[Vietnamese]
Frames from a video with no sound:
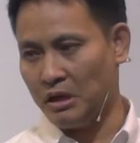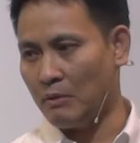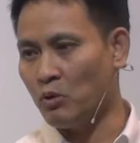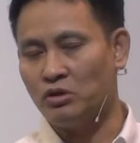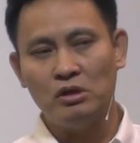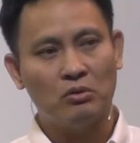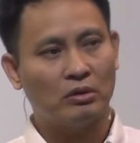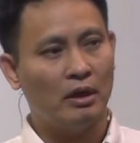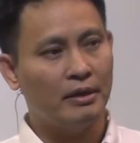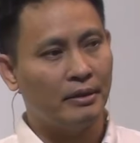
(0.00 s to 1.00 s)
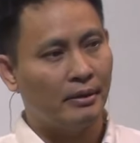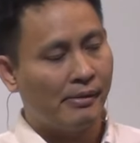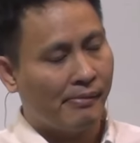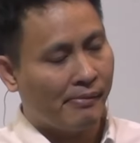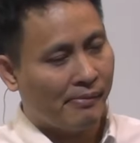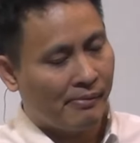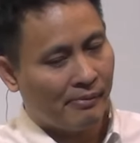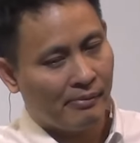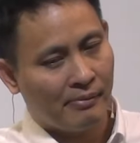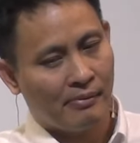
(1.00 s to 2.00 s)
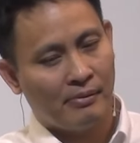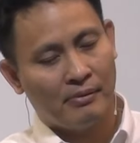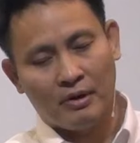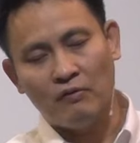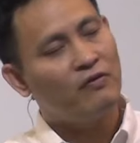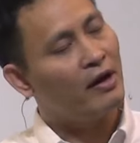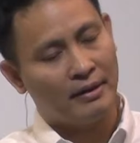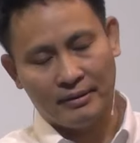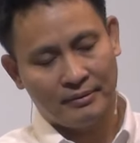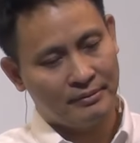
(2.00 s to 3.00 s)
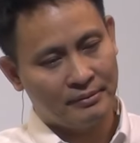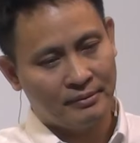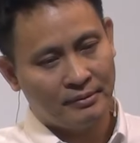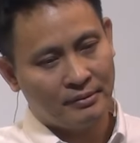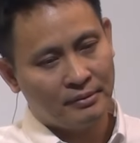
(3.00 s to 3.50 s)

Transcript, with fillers: và thế thì nhà mục sư cũng có tà linh à không phải